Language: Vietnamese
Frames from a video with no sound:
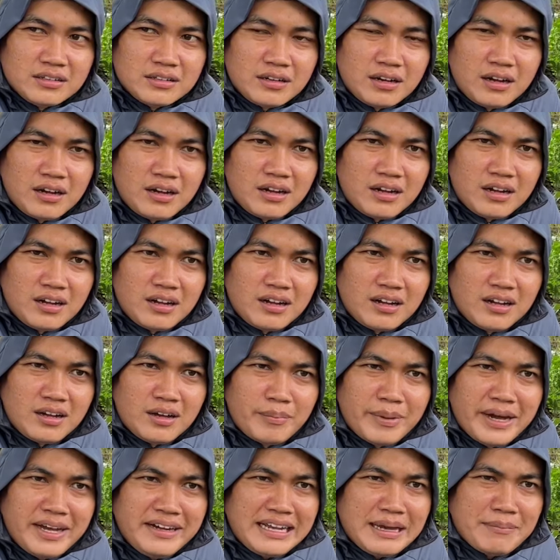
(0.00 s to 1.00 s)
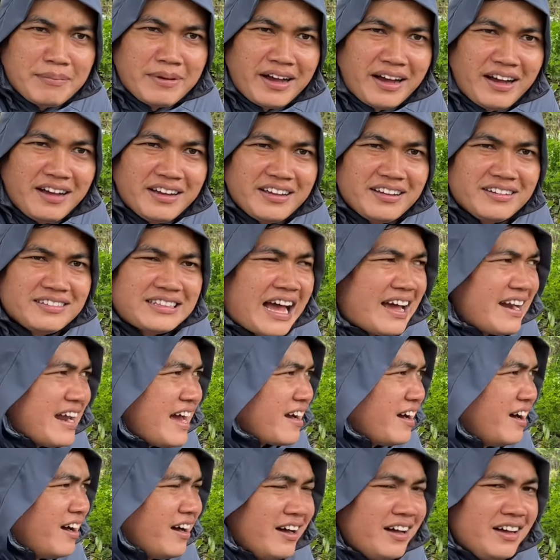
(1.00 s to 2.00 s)
À, mấy anh em ở hiện tại
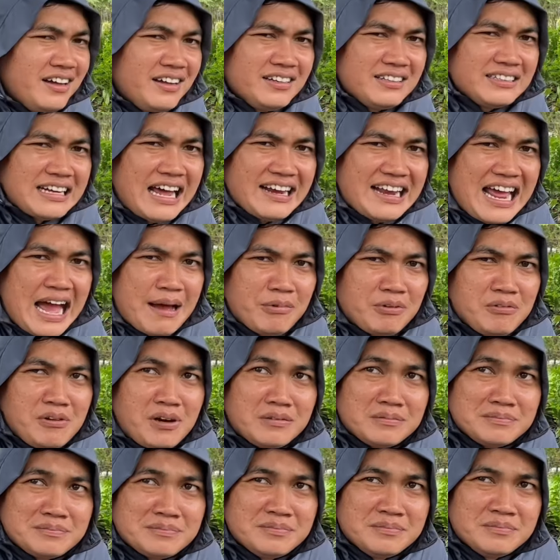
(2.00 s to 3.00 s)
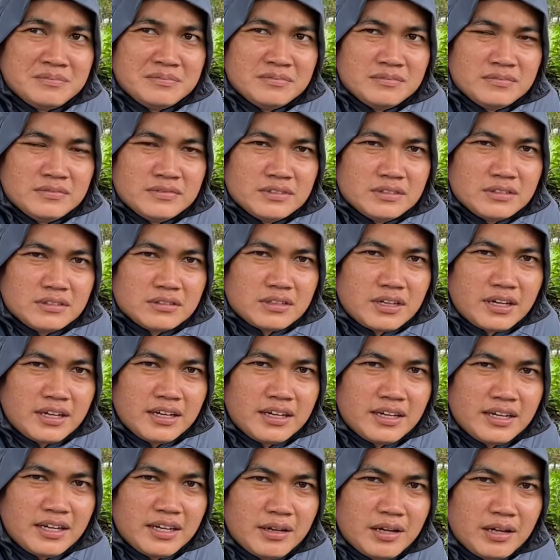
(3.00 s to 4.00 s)
đang ở Đại Nam đúng không?
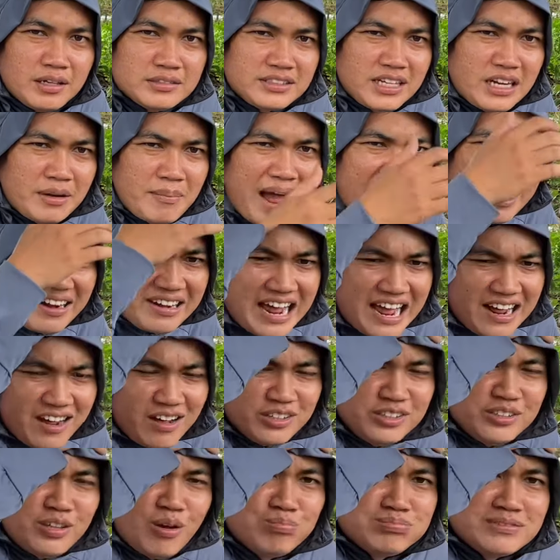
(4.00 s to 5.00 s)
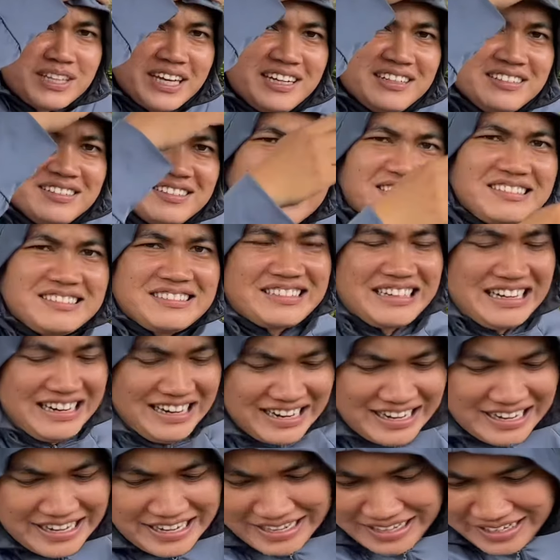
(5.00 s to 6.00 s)
Thì trên mạng đang có những thông tin rất
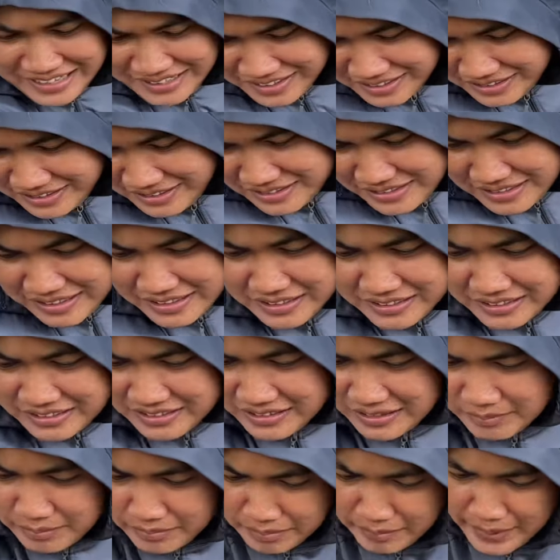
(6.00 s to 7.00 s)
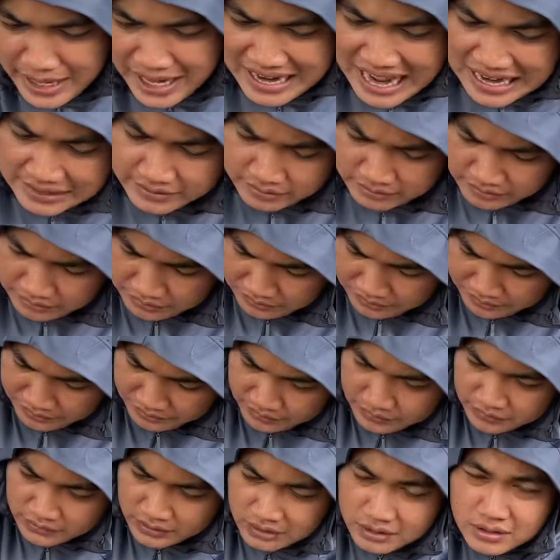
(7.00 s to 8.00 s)
là coi như là bịa đặt.
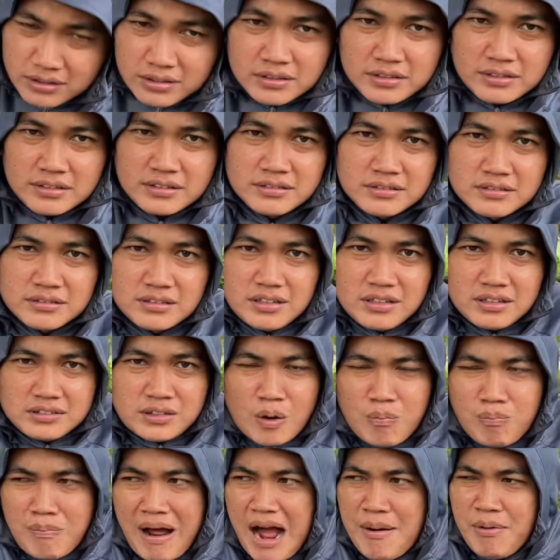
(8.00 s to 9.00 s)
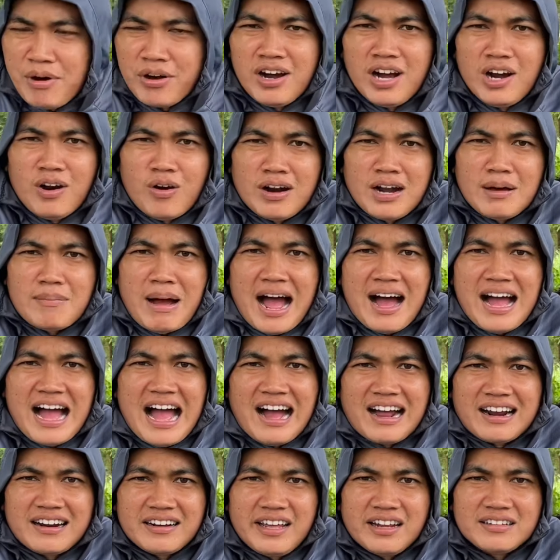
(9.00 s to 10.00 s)
À, thông báo mọi người luôn là bà
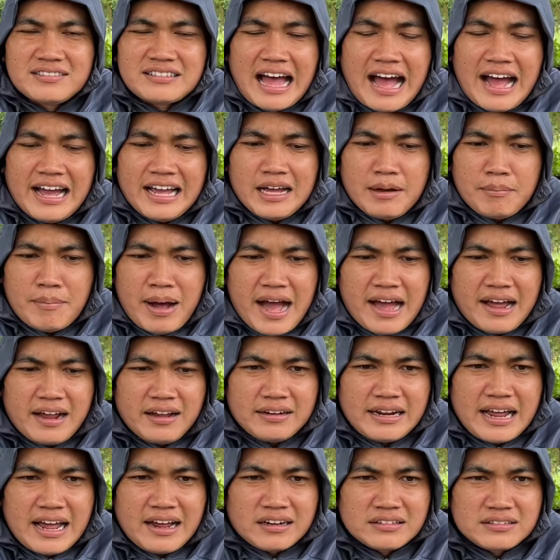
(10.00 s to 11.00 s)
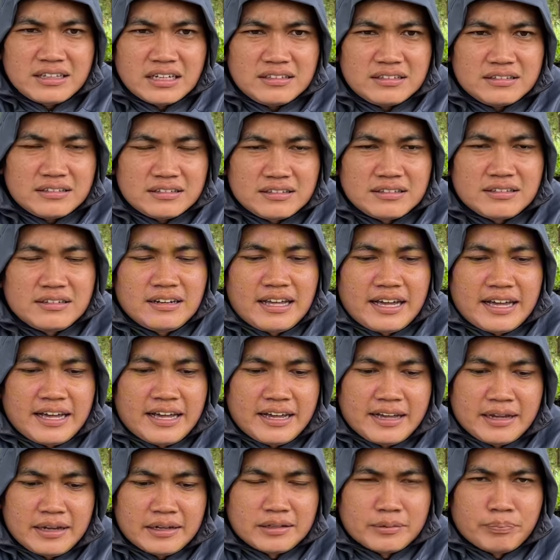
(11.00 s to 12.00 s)
Hằng hiện tại bà đang rất
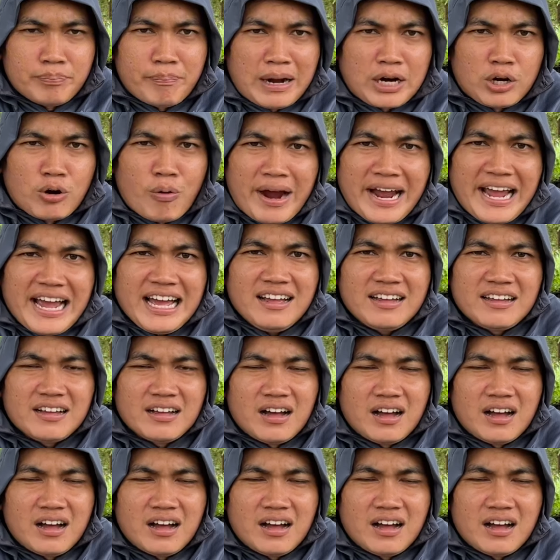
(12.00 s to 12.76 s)
là mạnh khỏe